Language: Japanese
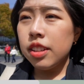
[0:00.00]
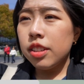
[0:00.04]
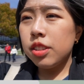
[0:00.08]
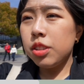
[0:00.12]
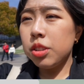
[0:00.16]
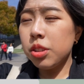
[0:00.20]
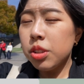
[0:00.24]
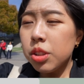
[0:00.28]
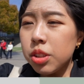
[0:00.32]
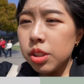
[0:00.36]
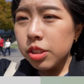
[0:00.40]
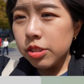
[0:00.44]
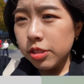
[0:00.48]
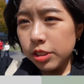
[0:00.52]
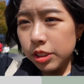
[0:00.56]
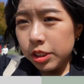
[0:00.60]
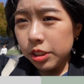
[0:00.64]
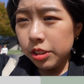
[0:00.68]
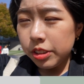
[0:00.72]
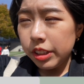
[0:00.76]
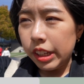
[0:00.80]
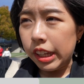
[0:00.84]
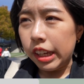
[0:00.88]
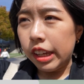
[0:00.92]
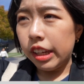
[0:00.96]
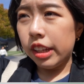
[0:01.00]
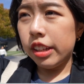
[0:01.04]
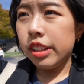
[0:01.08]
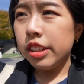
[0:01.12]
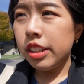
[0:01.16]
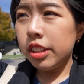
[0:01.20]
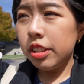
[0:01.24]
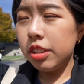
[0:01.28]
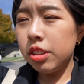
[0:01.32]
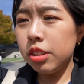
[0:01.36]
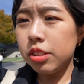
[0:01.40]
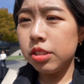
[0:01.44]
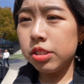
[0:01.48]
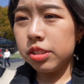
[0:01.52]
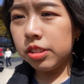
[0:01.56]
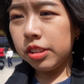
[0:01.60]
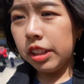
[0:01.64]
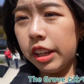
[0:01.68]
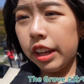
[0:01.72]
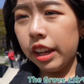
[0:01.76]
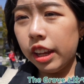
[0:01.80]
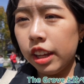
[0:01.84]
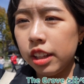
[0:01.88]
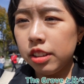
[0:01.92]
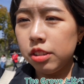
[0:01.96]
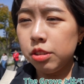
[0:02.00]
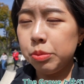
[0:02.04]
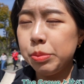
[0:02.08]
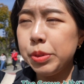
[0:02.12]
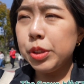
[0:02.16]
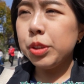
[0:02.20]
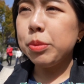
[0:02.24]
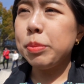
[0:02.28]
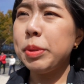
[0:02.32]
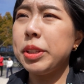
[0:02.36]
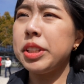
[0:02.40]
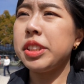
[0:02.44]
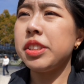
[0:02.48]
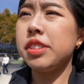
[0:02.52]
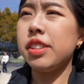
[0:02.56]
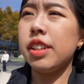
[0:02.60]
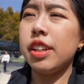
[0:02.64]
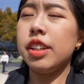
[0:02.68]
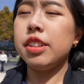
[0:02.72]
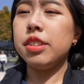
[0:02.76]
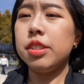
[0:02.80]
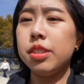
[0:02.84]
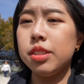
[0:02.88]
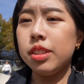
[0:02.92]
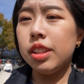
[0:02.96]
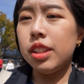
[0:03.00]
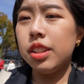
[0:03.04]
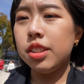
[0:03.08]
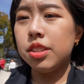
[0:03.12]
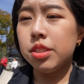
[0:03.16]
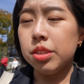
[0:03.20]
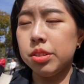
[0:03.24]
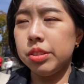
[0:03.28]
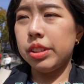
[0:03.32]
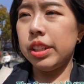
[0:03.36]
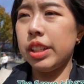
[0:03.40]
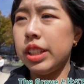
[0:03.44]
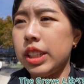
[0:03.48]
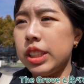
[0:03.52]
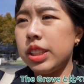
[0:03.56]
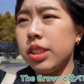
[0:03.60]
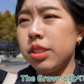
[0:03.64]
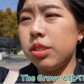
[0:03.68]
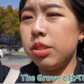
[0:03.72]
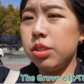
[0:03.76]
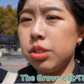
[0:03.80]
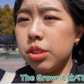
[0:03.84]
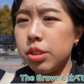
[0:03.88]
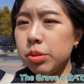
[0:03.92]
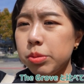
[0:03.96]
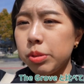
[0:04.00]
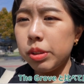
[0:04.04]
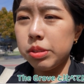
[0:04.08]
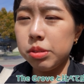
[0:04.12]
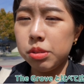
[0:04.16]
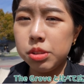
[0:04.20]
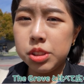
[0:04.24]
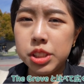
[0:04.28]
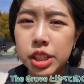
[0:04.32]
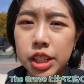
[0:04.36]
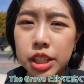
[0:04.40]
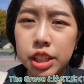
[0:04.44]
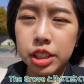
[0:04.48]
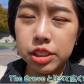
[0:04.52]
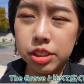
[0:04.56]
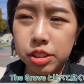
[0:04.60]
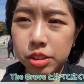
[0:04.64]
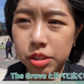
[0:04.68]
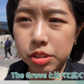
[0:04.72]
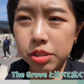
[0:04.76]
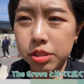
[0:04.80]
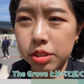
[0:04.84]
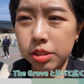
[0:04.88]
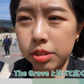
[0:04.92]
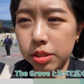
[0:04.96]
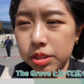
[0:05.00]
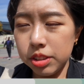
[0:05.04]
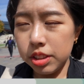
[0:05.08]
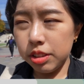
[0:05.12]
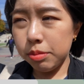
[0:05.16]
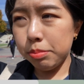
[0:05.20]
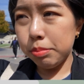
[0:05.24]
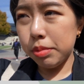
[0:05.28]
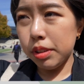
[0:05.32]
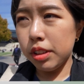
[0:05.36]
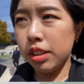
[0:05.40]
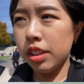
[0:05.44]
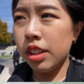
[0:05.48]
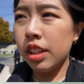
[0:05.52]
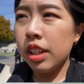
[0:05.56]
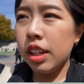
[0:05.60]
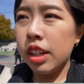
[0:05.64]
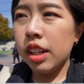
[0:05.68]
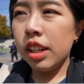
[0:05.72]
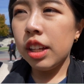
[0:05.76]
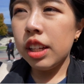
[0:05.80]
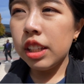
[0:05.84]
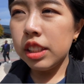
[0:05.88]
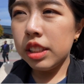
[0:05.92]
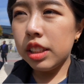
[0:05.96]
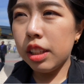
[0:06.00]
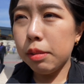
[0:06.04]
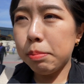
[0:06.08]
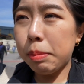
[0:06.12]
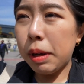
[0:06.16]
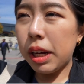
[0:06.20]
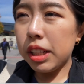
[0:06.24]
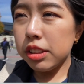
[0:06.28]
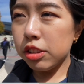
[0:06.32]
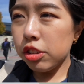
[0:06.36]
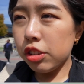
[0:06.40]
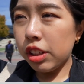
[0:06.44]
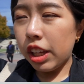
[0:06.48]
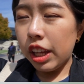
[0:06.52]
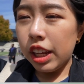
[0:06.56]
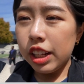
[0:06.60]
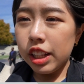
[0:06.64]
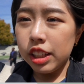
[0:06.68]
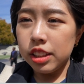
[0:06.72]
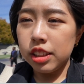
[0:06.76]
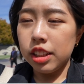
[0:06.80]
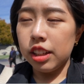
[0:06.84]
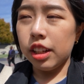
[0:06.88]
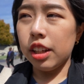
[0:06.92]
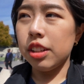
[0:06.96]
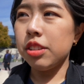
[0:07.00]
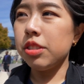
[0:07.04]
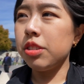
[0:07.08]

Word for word: グローブより広くて伸び伸びしている印象ですグローブはどちらかというと全部デパート系だったけ